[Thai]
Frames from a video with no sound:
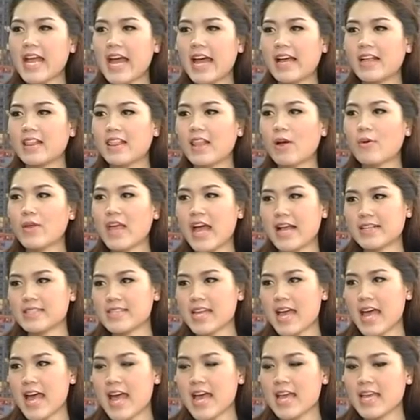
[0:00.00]
ยเราอยาก
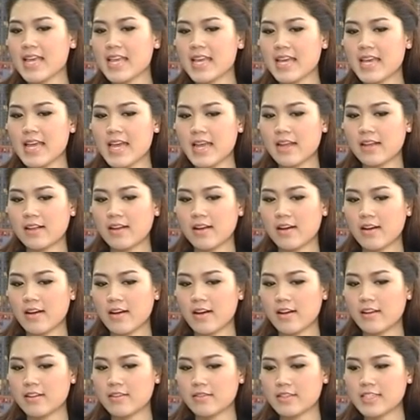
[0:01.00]
จะให้
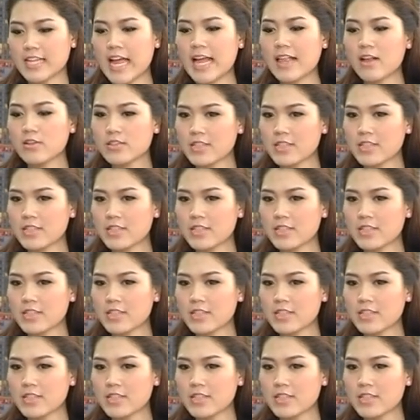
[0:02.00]
ถ้าเรา